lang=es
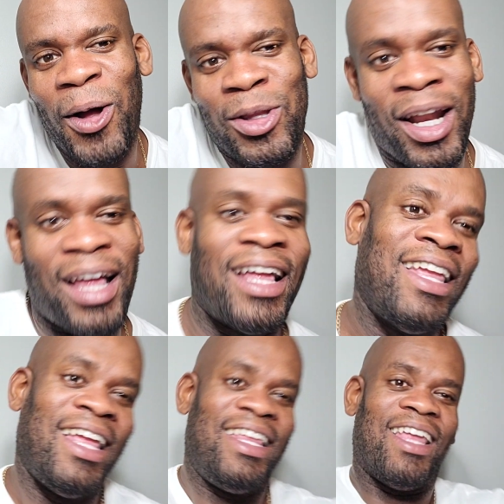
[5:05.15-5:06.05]
otra,
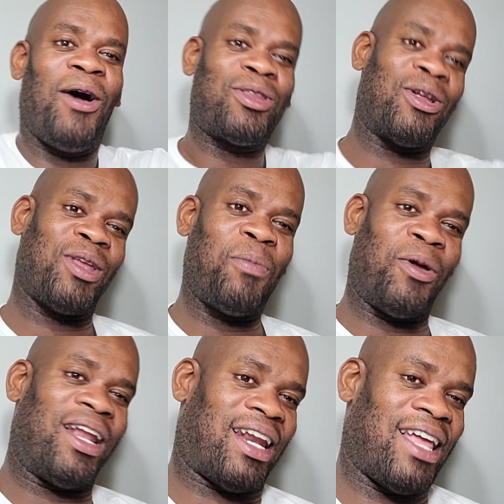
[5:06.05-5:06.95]
otro
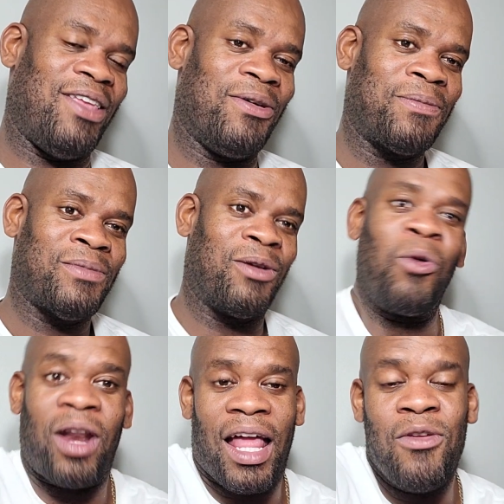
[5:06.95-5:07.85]
tipo de radio?
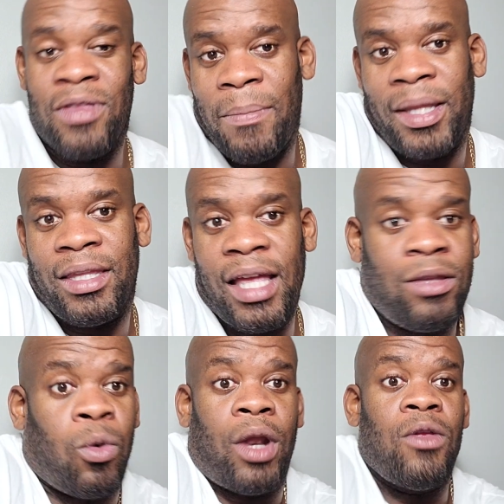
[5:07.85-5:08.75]
un radio
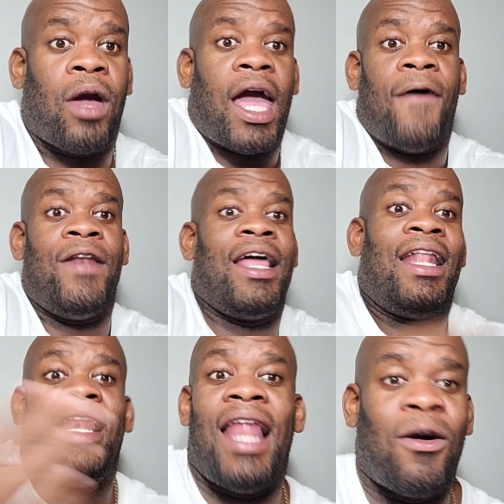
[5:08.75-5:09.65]
independiente, un radio que hable
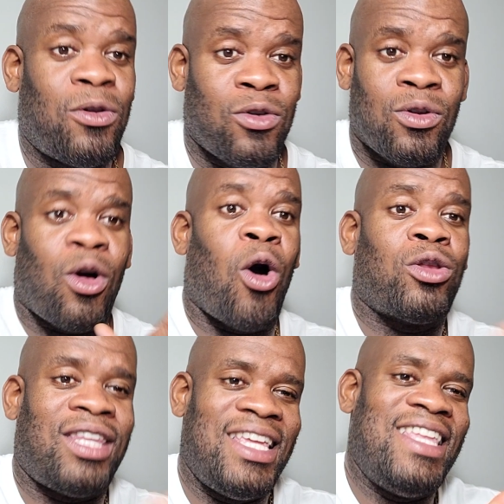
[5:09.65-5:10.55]
la
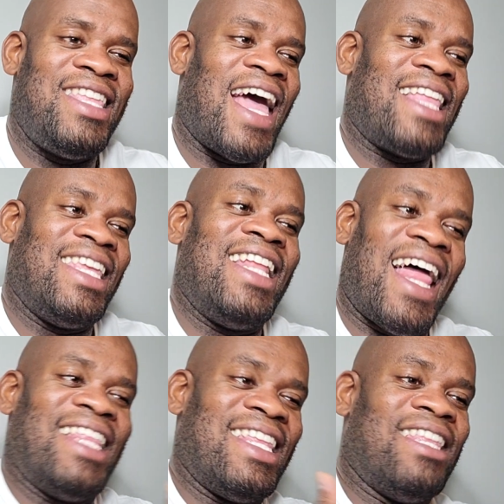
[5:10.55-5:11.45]

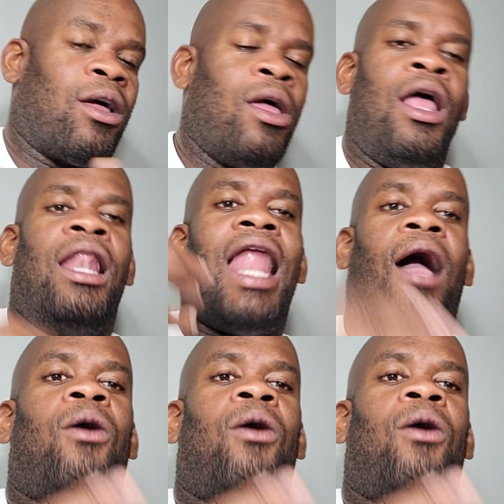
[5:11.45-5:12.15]
cotidiana, la